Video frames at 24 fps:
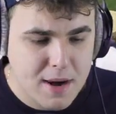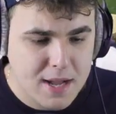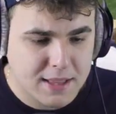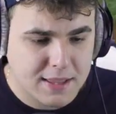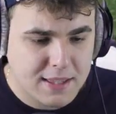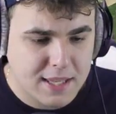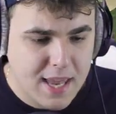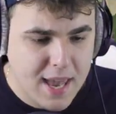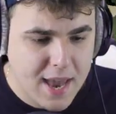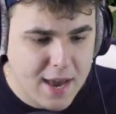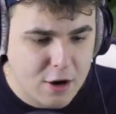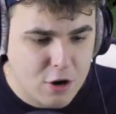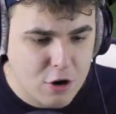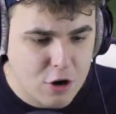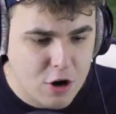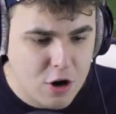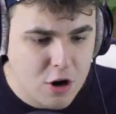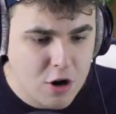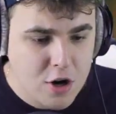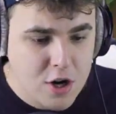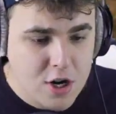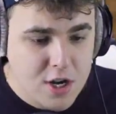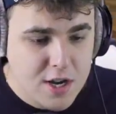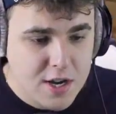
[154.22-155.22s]

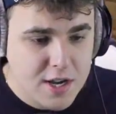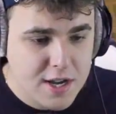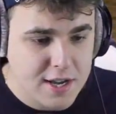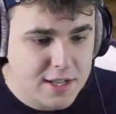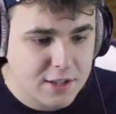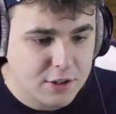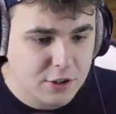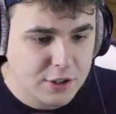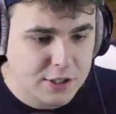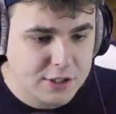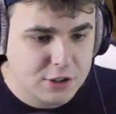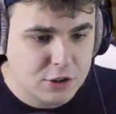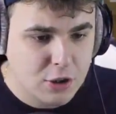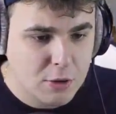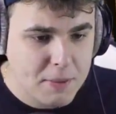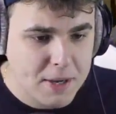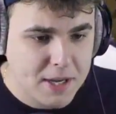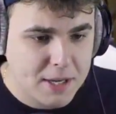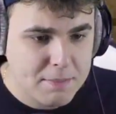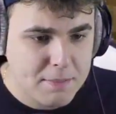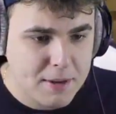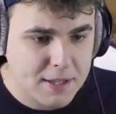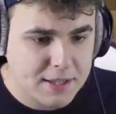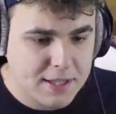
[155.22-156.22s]
Matiego e, To jest
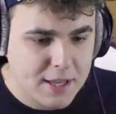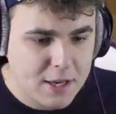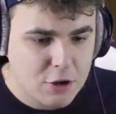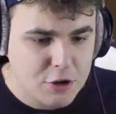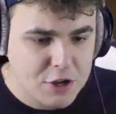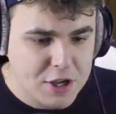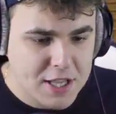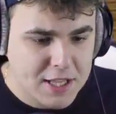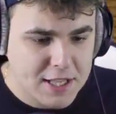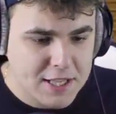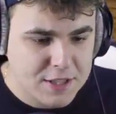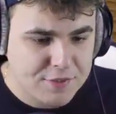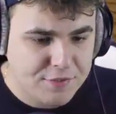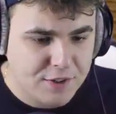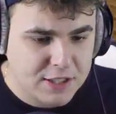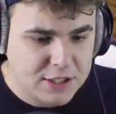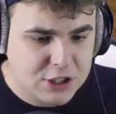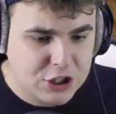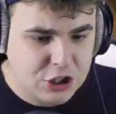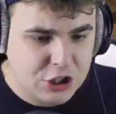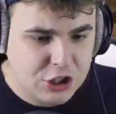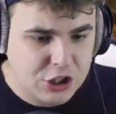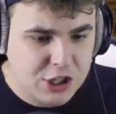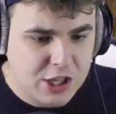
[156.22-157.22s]
domek Matiego
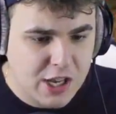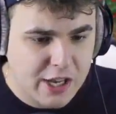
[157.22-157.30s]
123,